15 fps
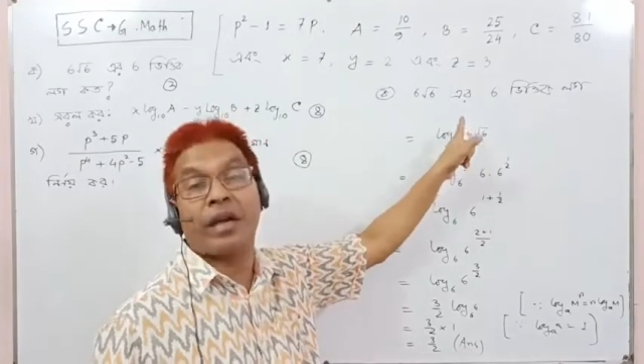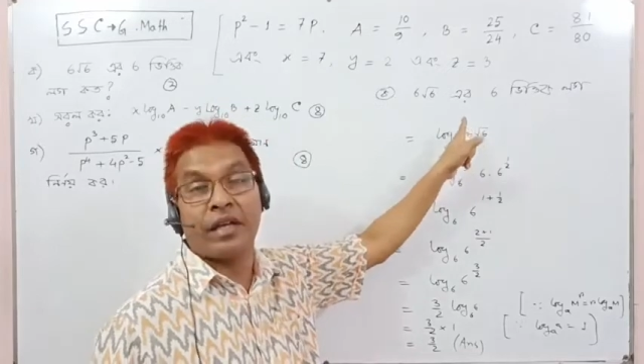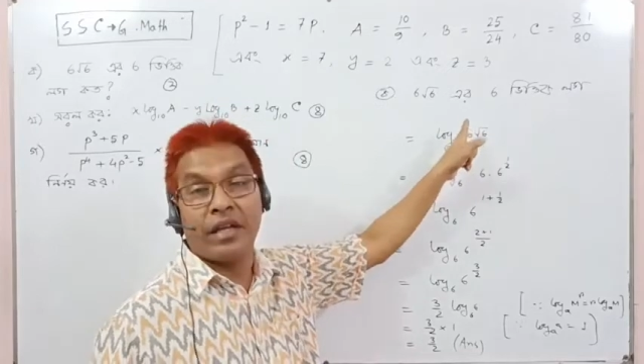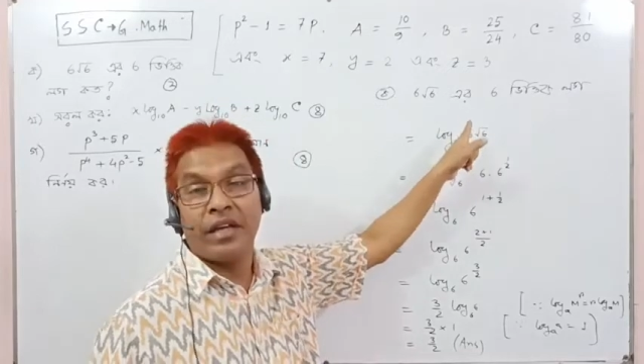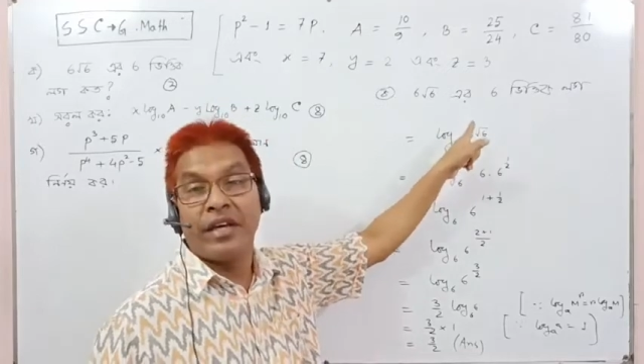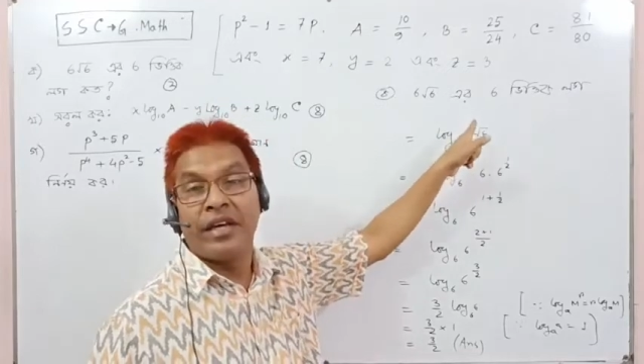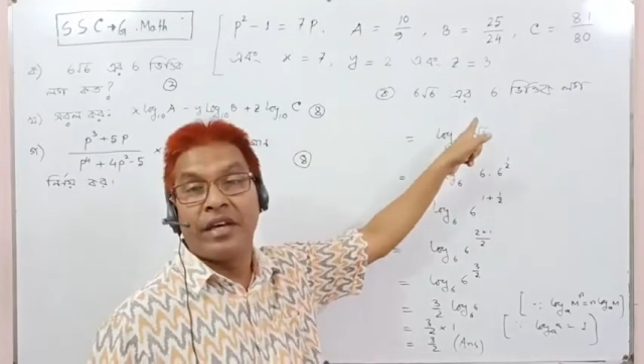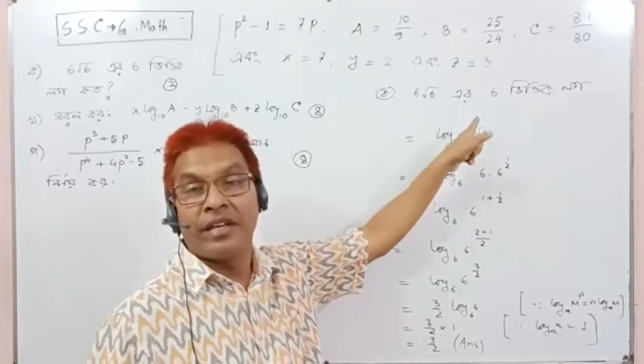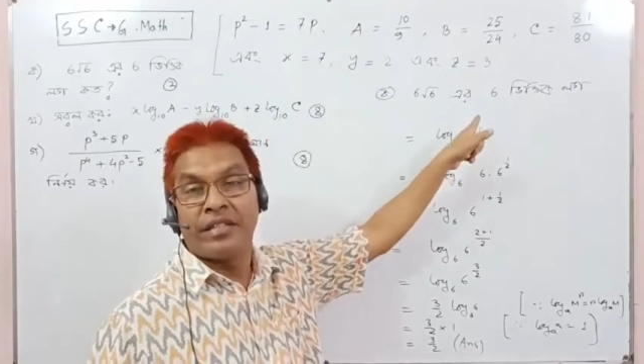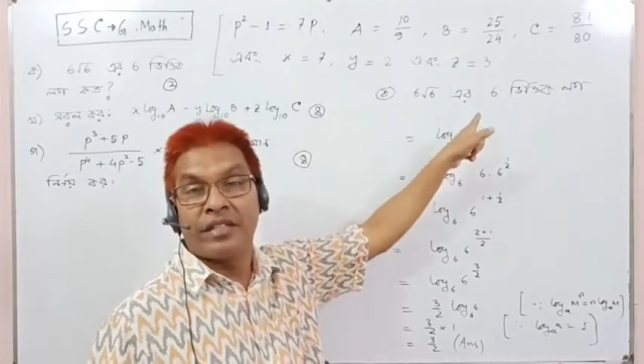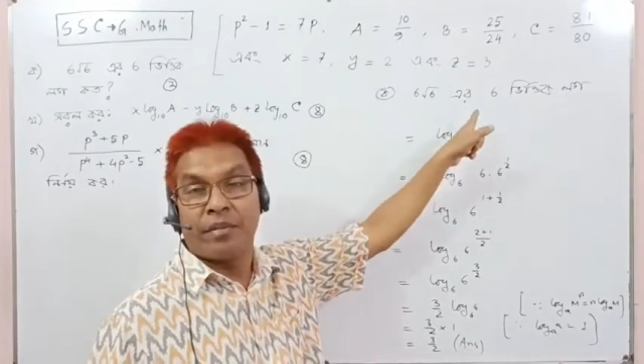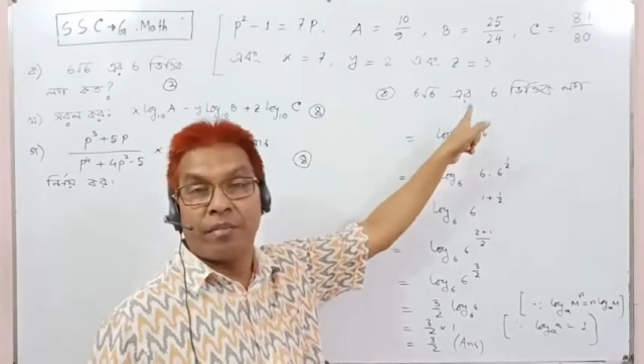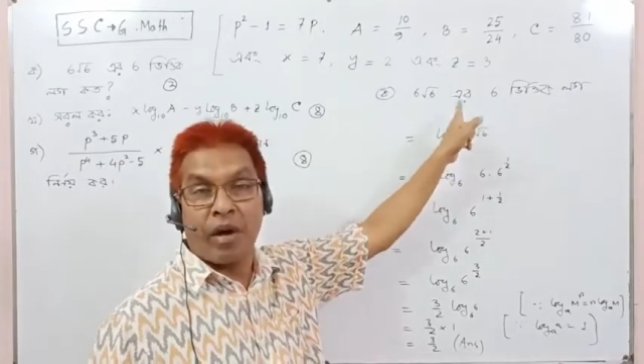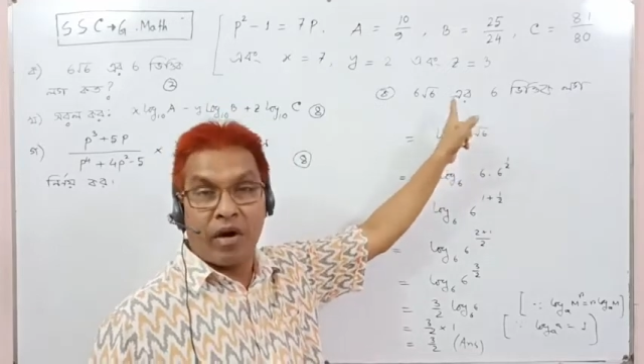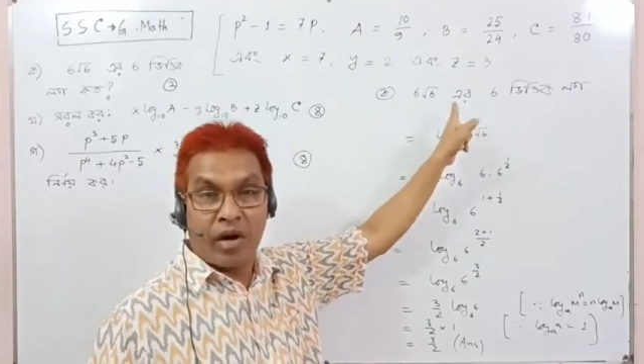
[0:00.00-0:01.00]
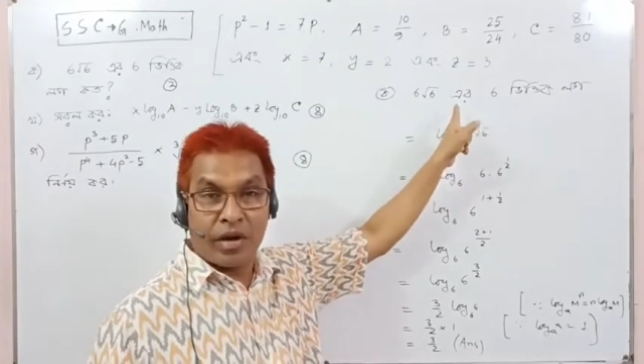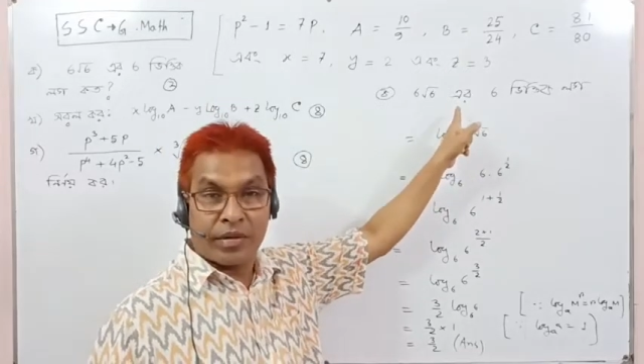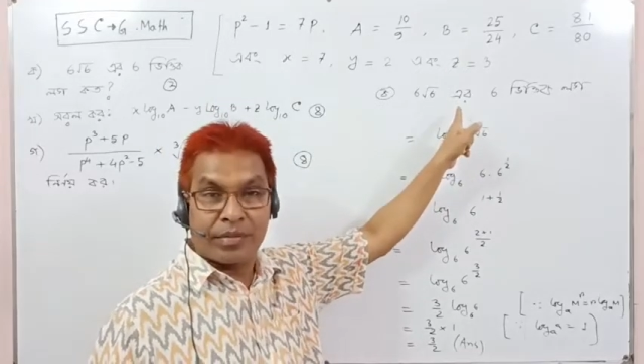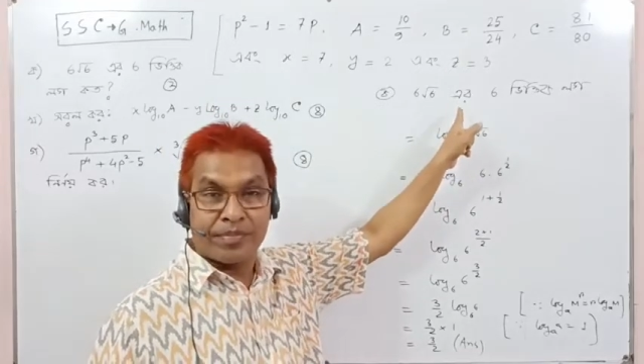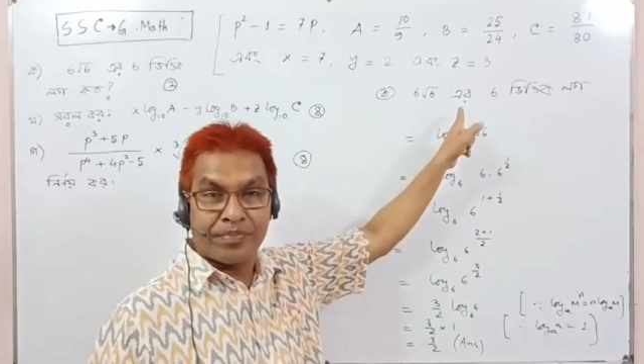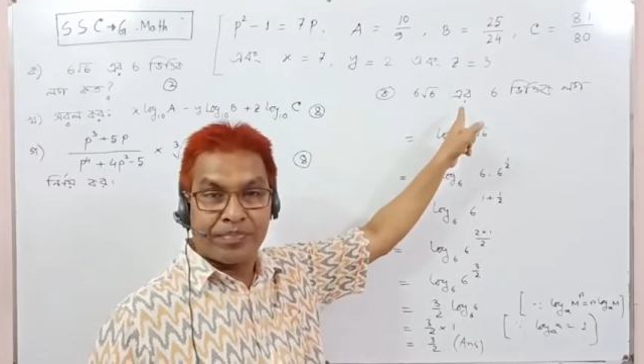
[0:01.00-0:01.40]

পারি যে পাওয়ার